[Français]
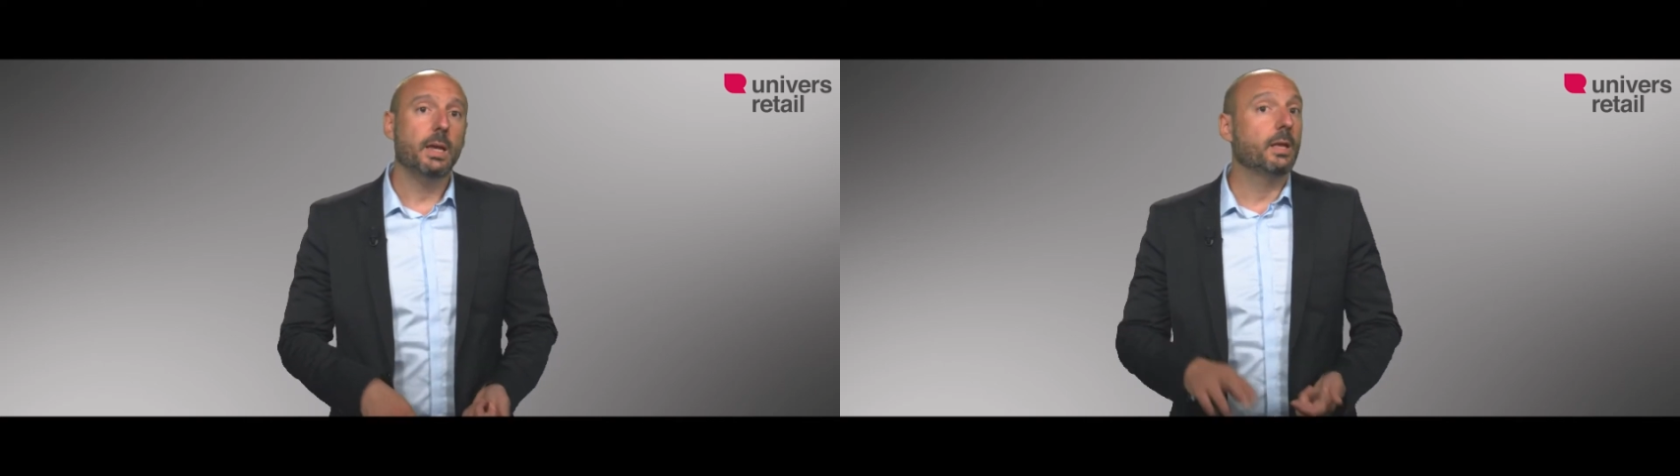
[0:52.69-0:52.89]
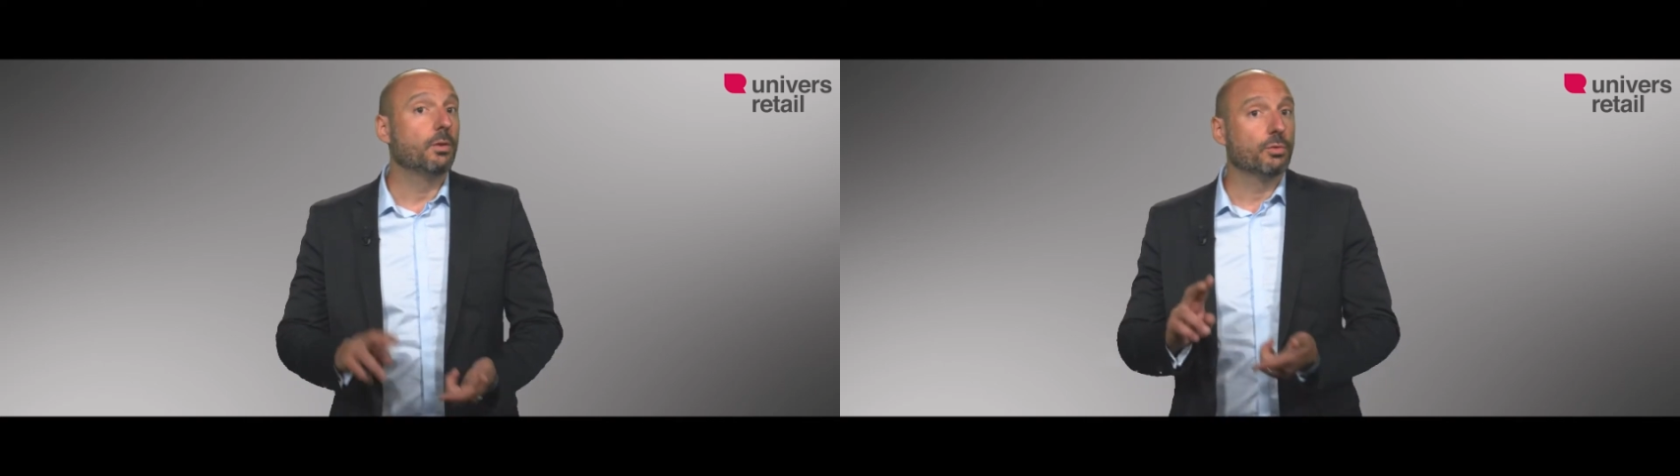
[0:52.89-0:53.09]

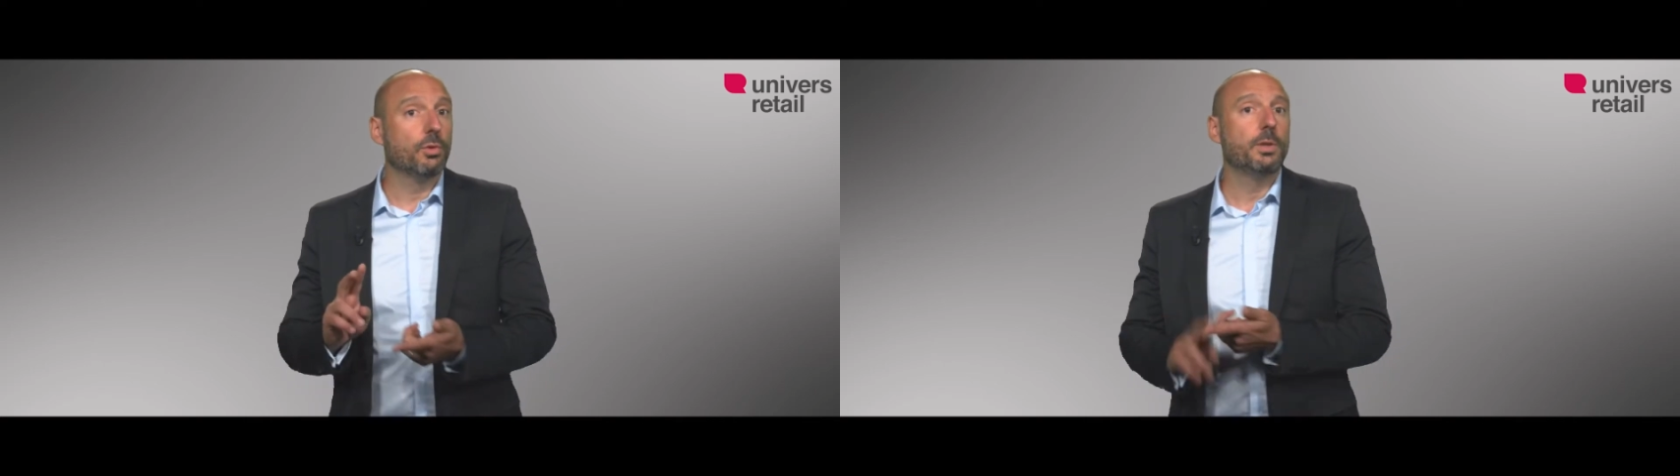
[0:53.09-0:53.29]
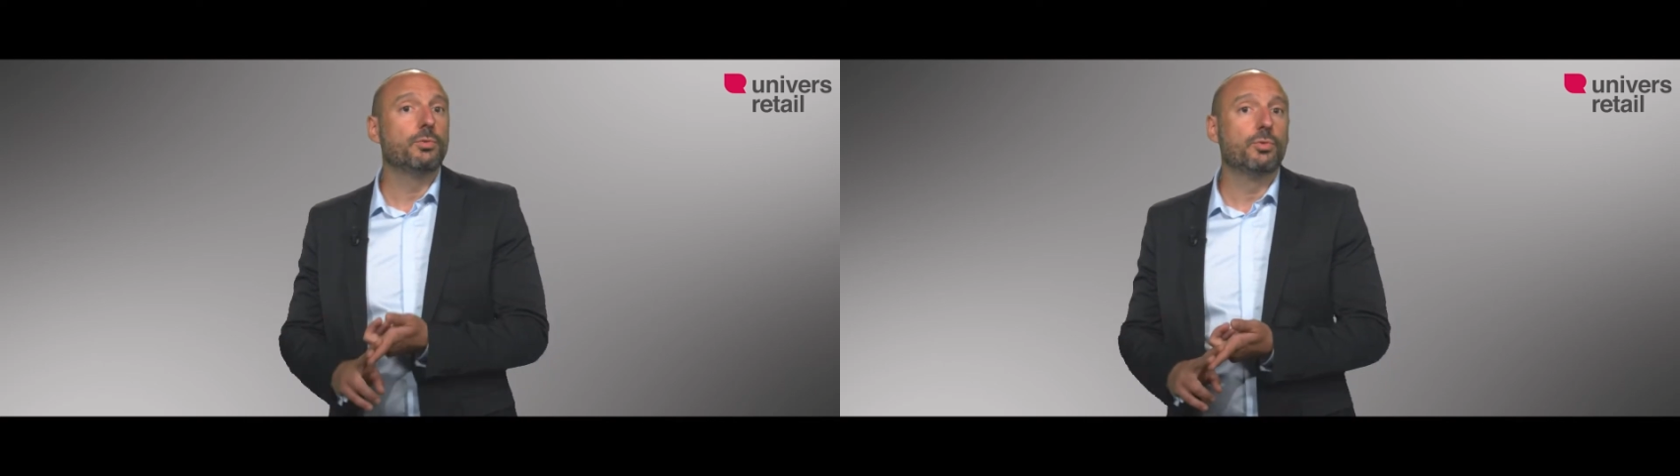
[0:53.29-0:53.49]
et dans le
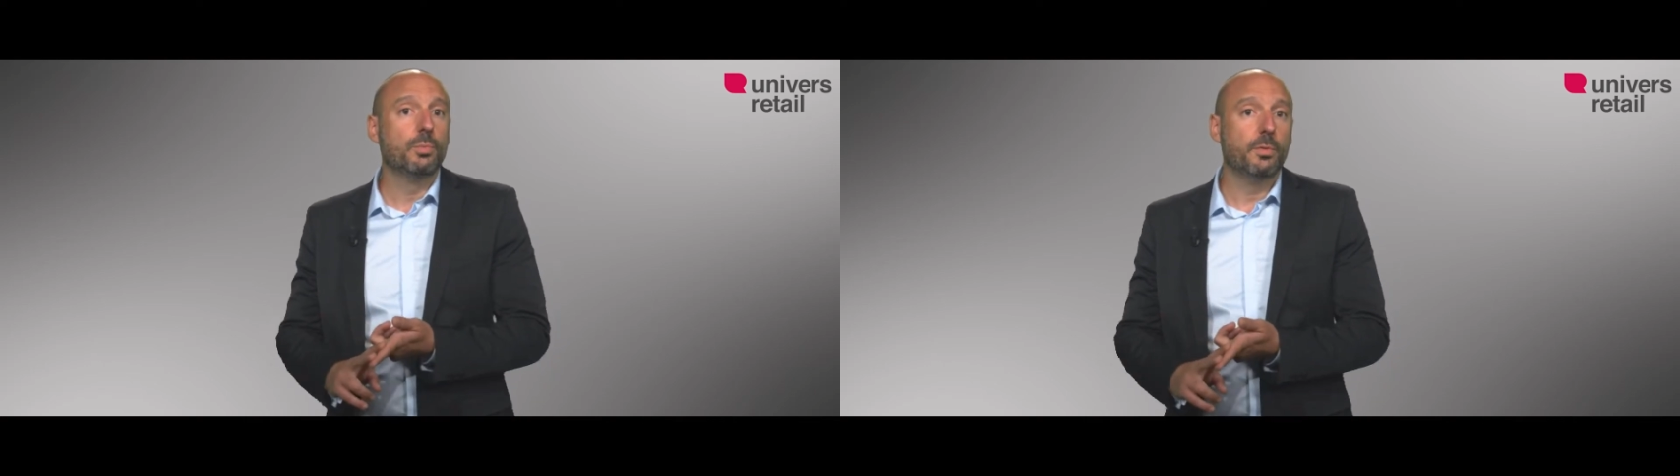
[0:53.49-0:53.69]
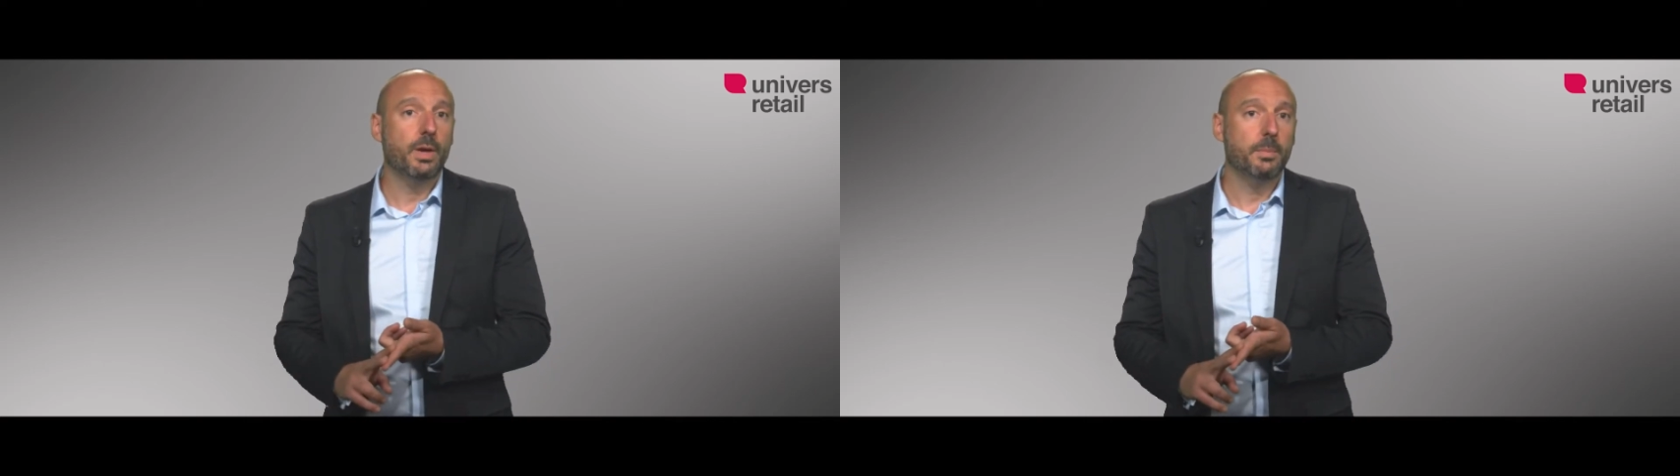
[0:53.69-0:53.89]
domaine du
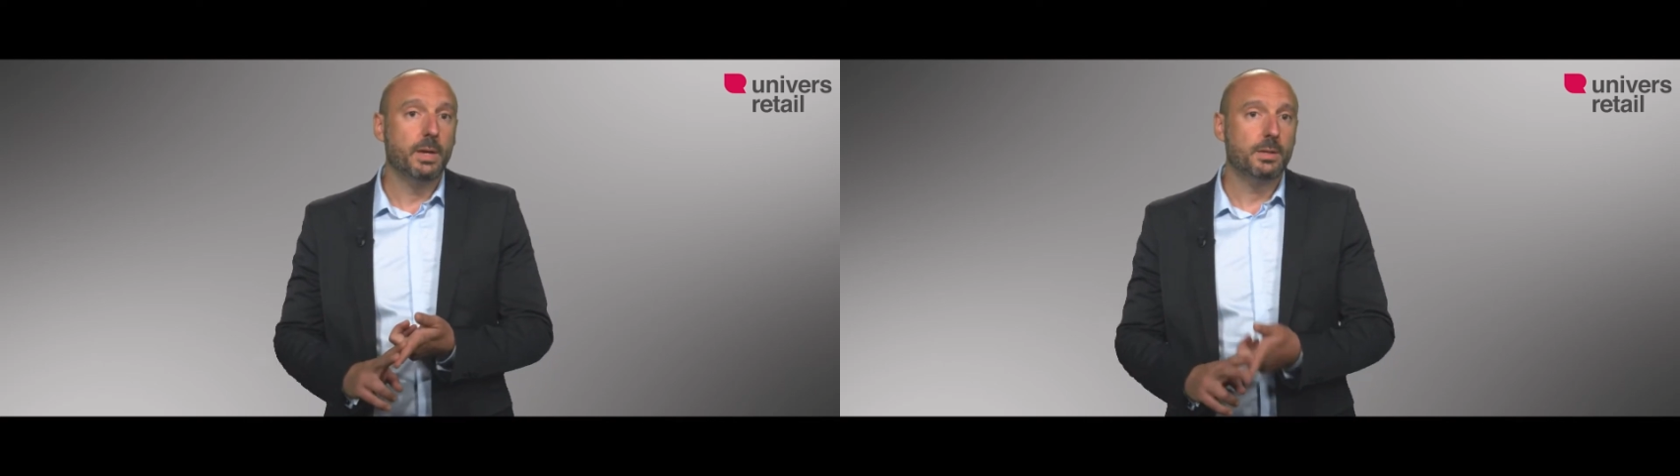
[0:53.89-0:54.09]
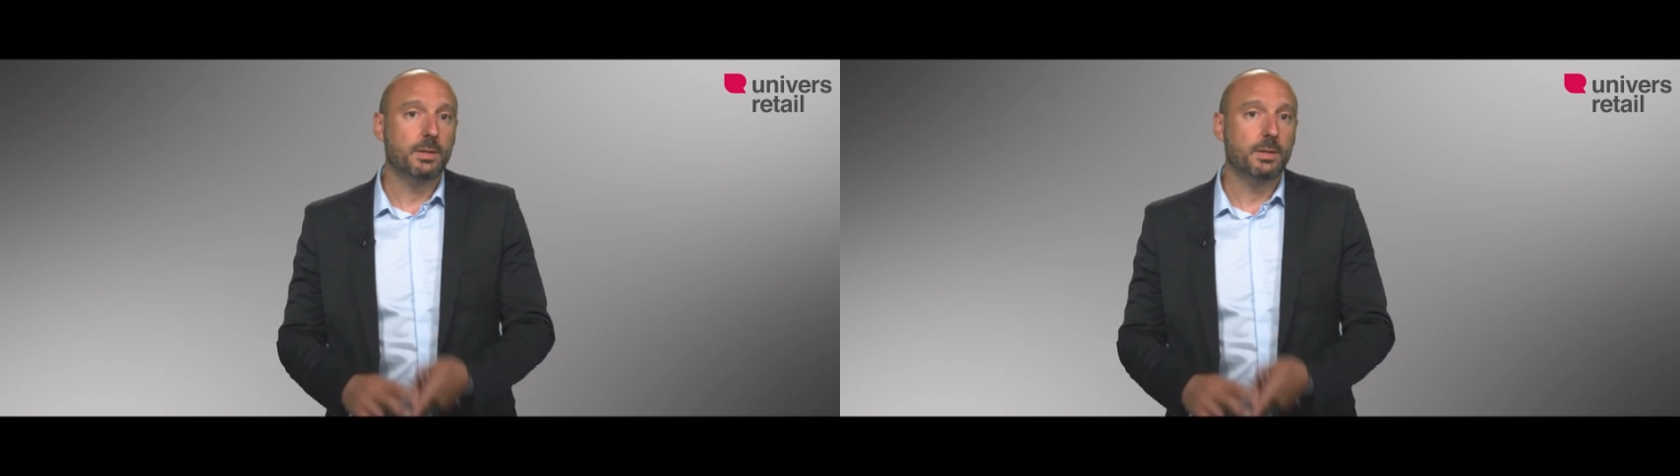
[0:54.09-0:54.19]
WMS,